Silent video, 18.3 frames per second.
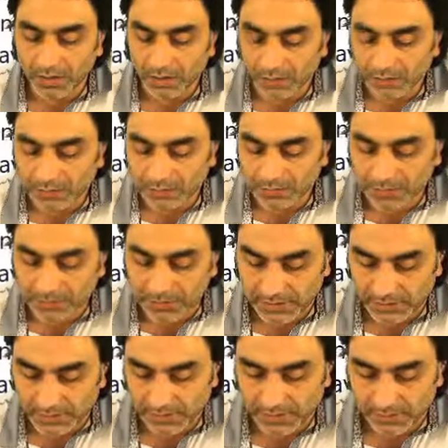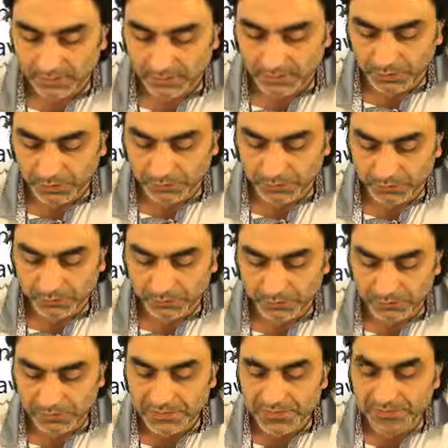our testimony,
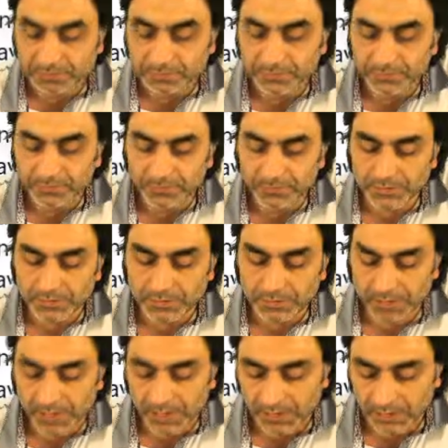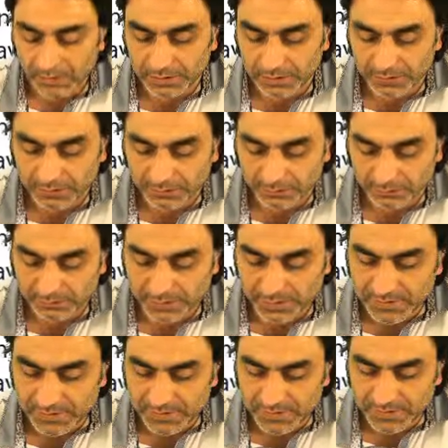bizim
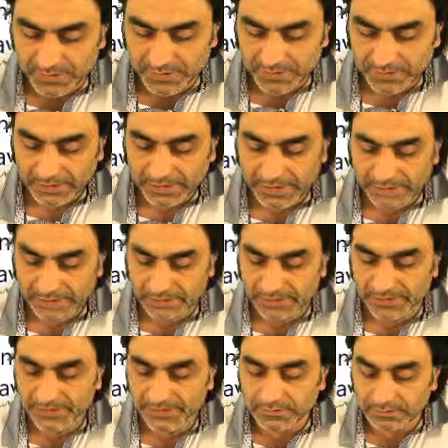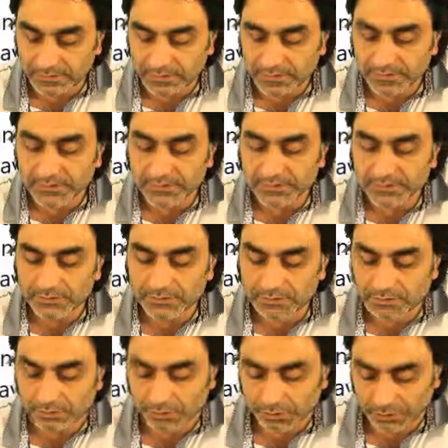şehadetimiz is indeed
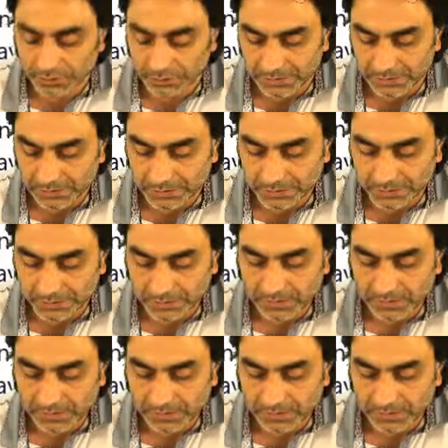truer,